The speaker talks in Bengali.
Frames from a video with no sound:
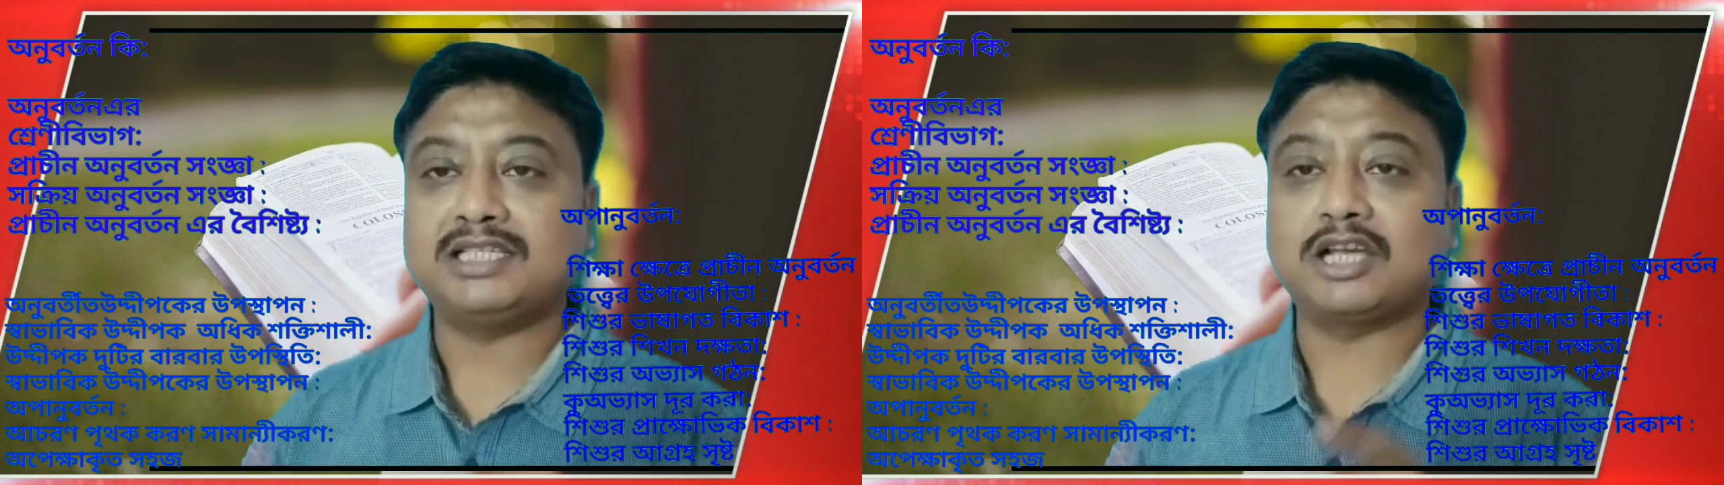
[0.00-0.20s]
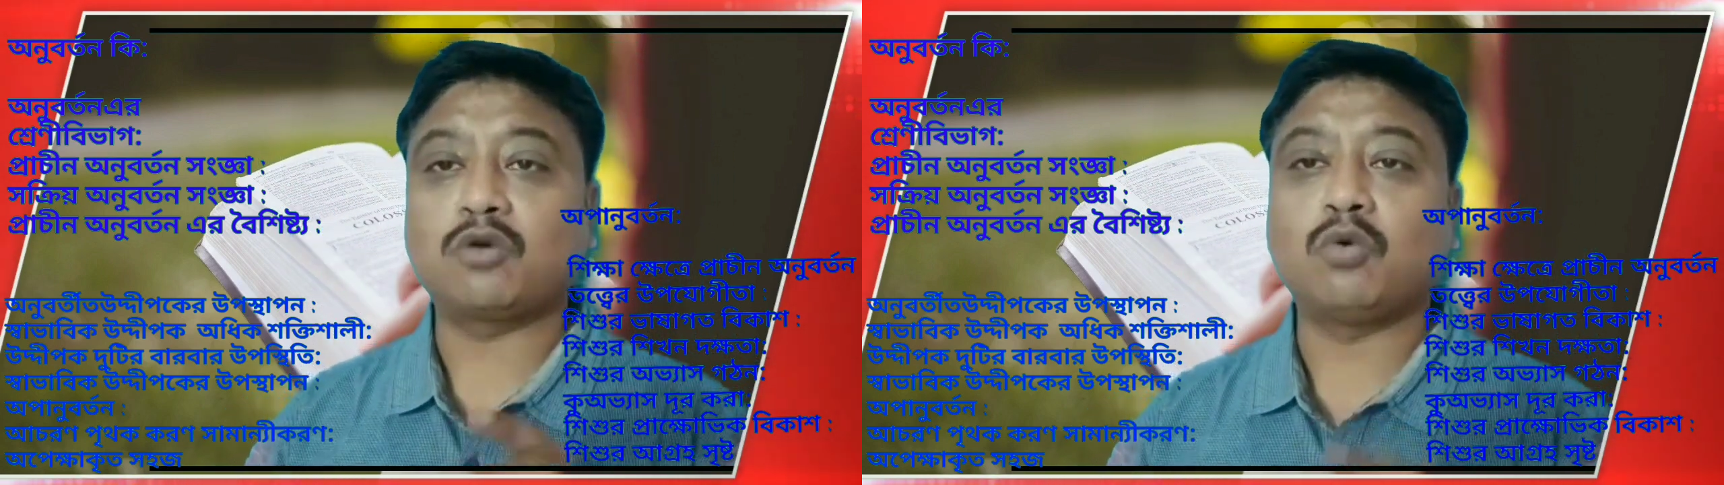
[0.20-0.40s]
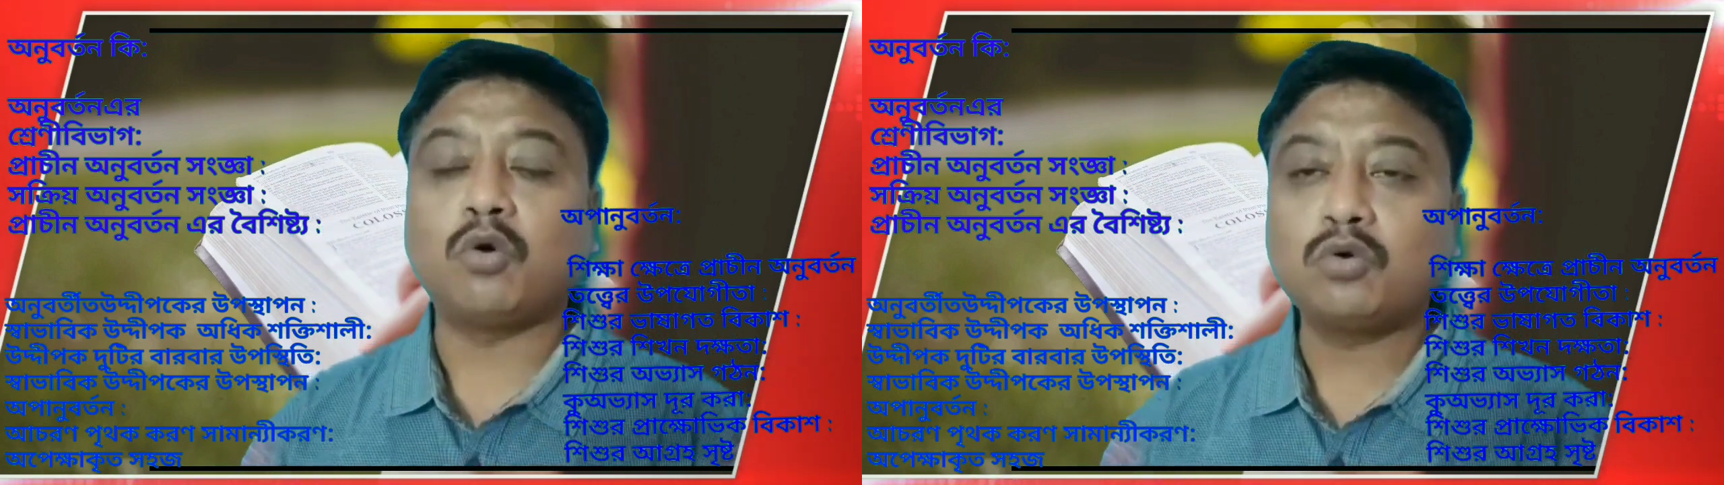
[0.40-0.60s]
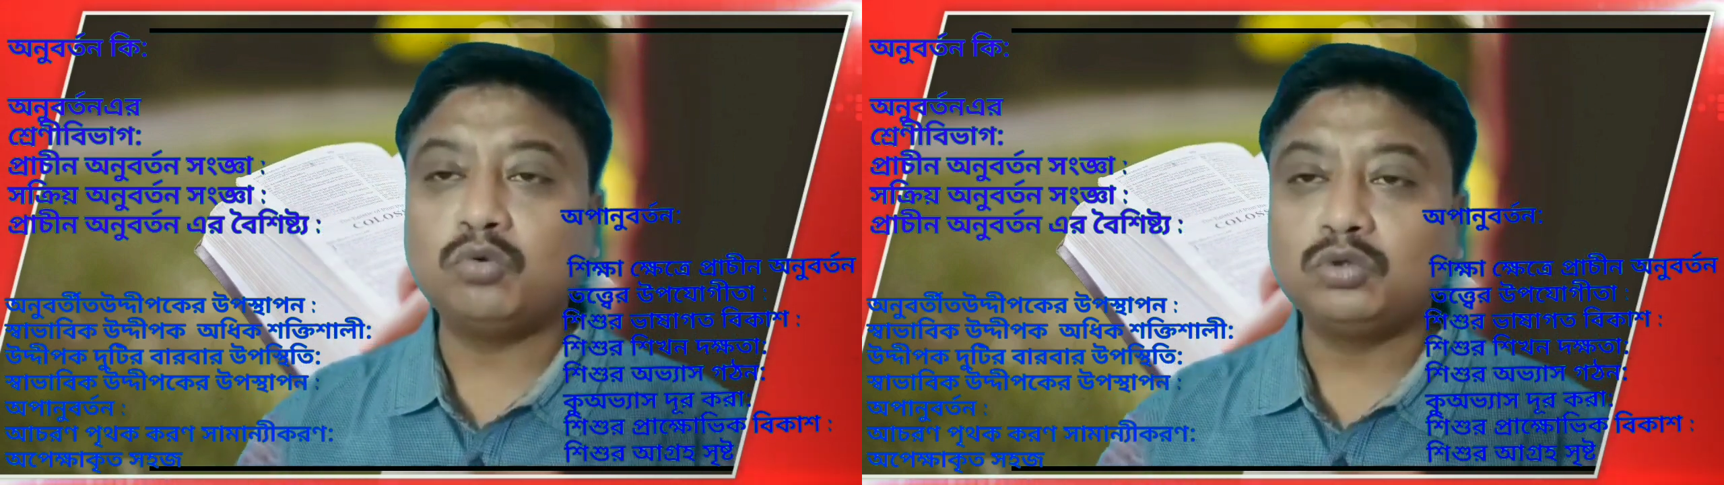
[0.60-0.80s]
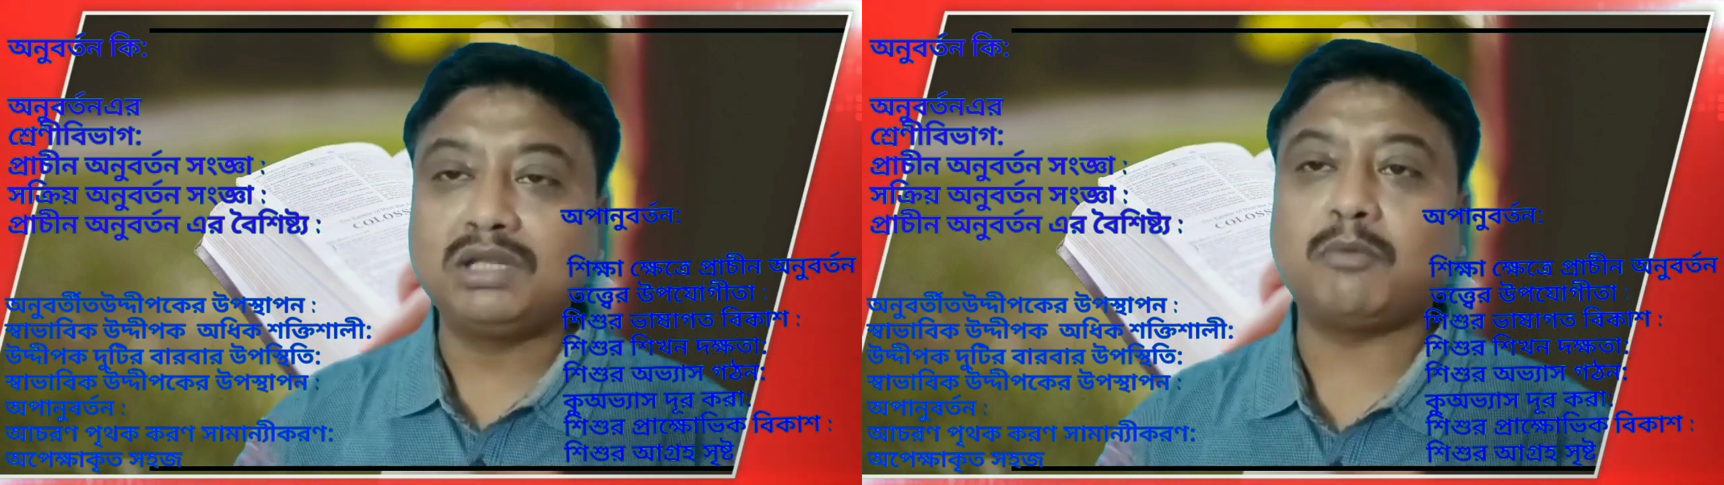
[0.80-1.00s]
যে কোন
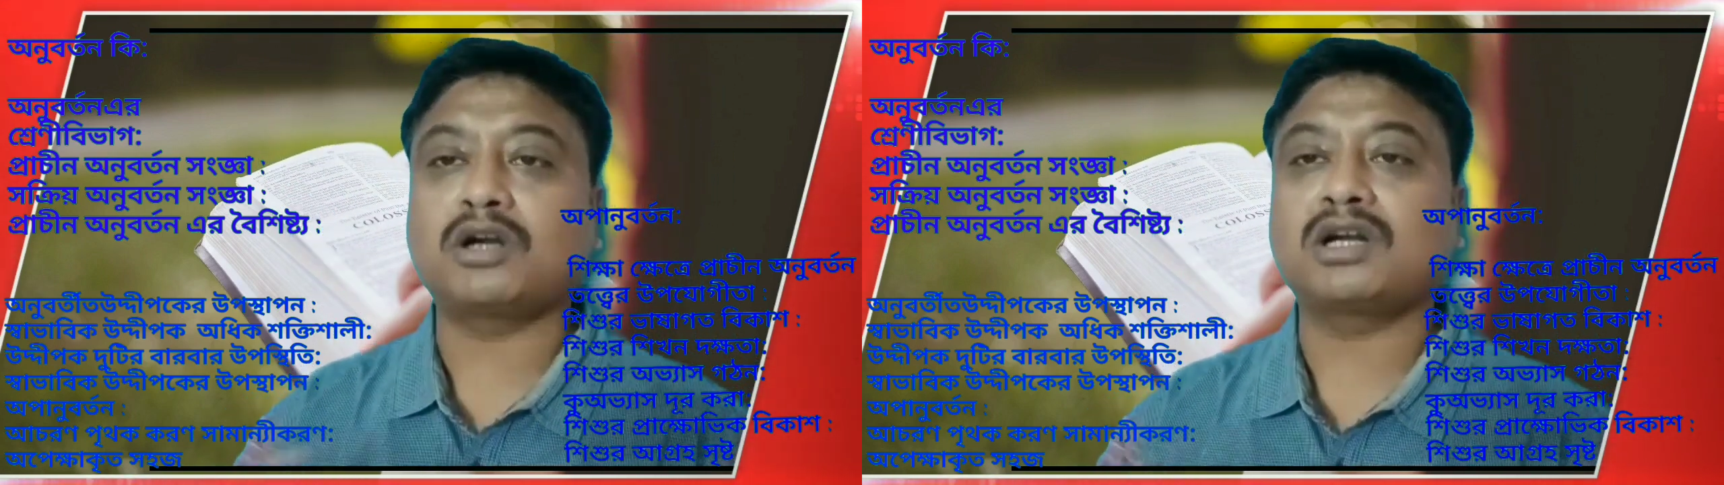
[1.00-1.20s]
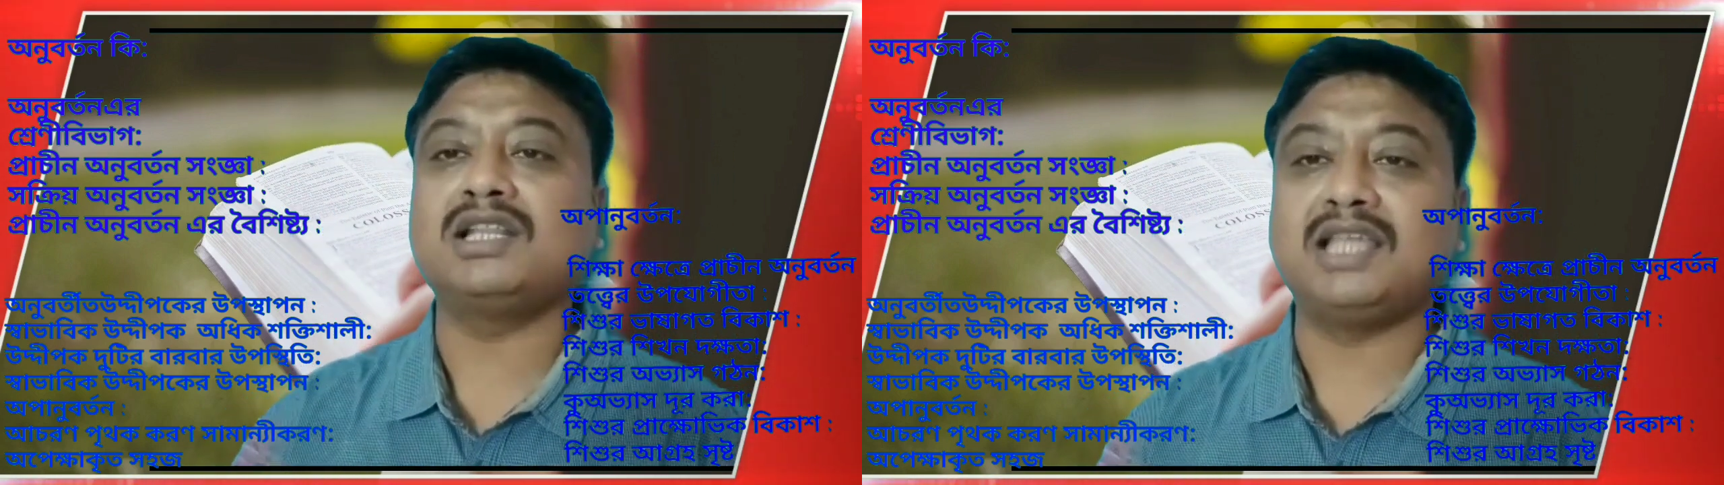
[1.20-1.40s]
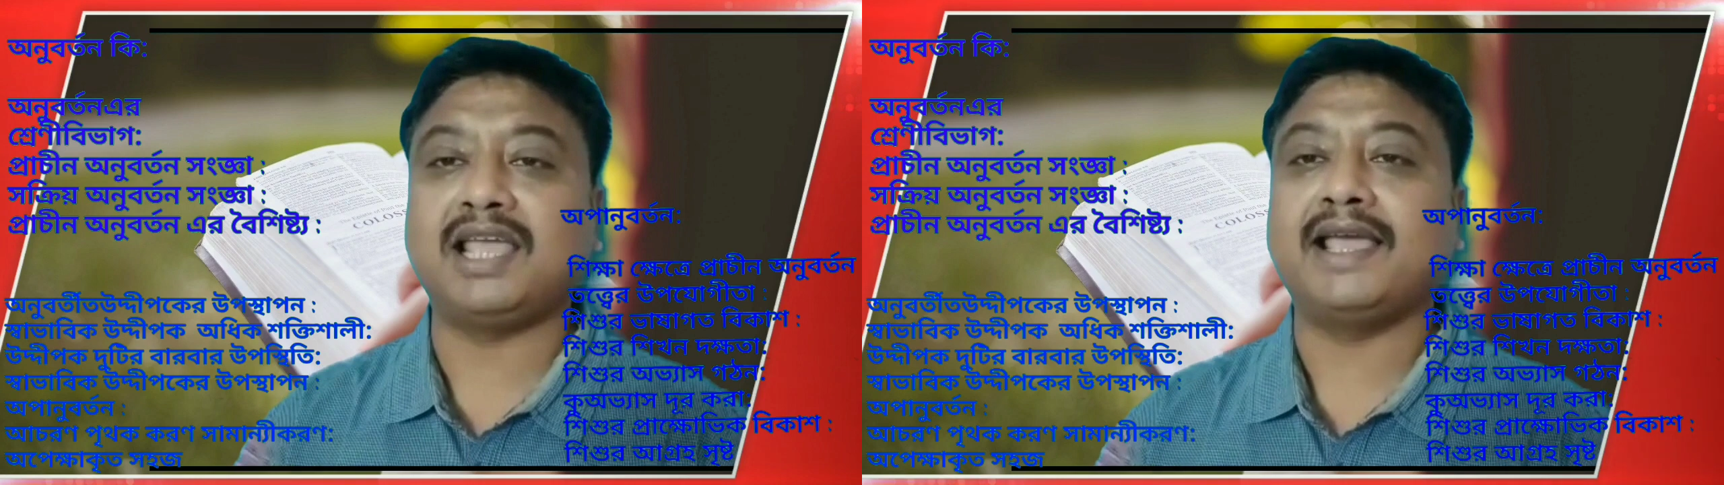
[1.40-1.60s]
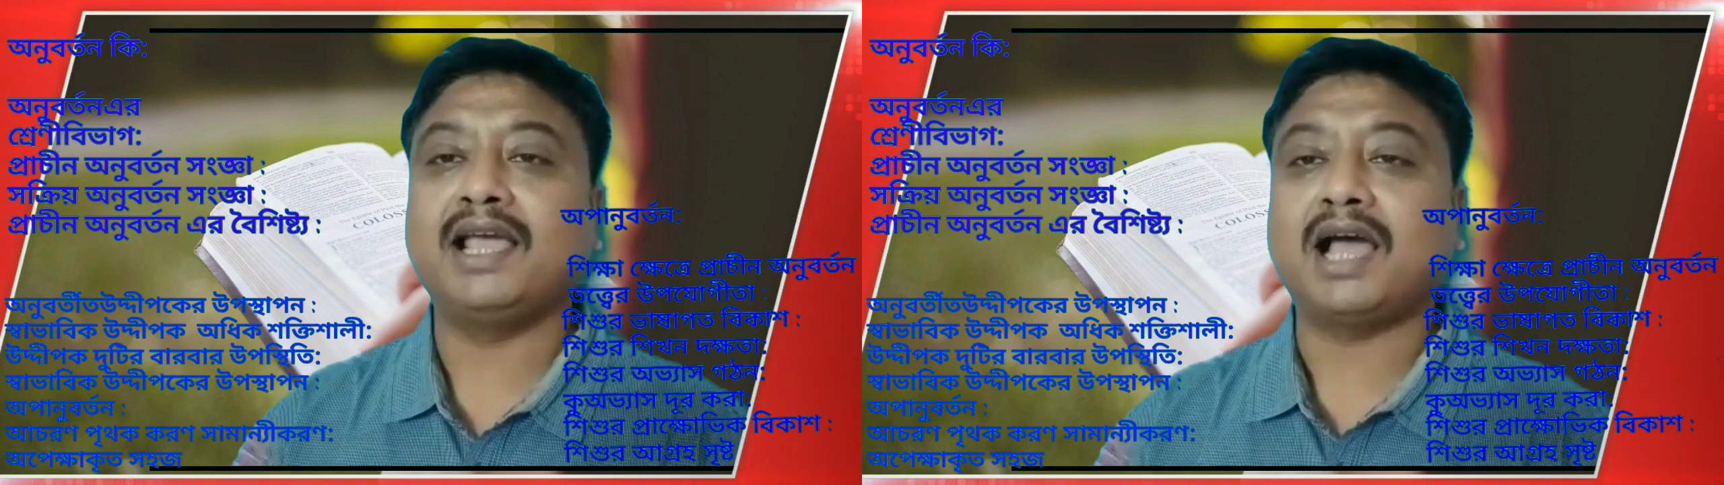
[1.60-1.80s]
উদ্দীপকটা দিয়ে